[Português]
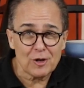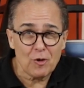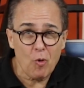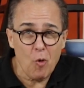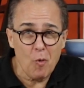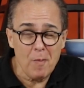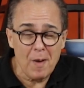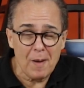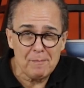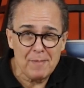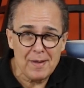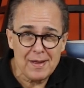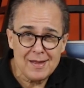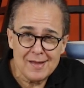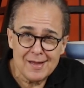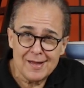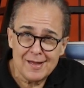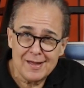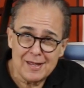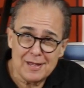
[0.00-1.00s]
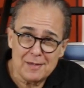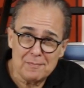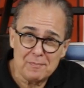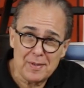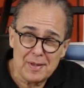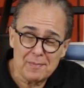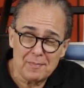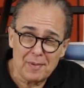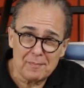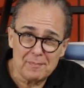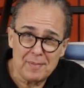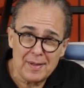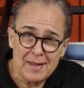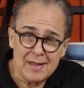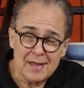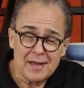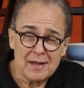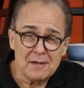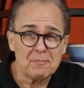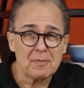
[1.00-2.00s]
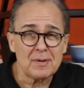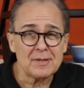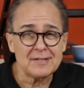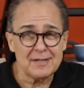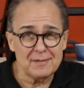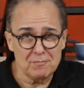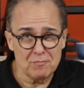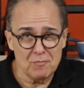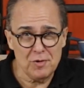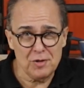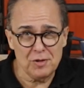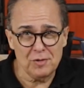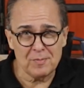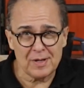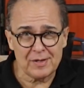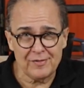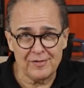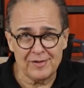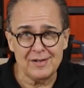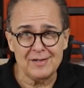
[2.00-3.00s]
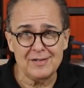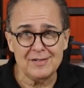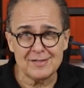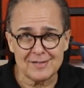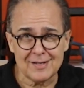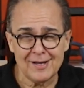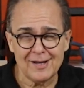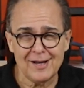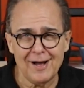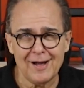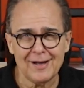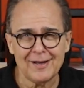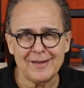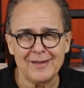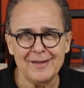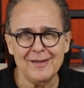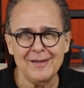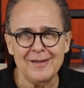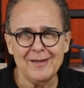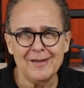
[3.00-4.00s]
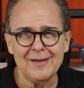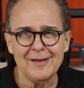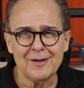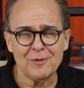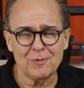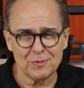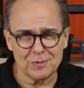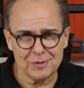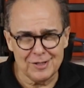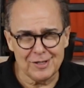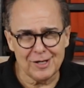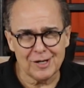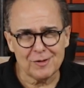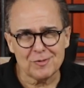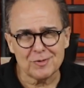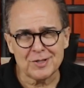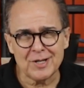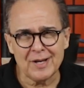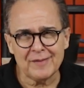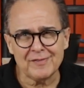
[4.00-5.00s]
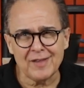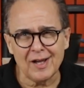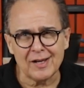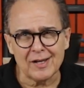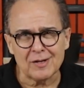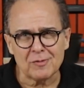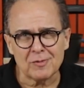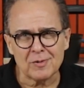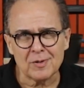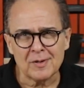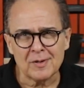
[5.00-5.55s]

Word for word: coma bem e beba bem para ser muito mais feliz aqui cozinhando com o chefe Taíno.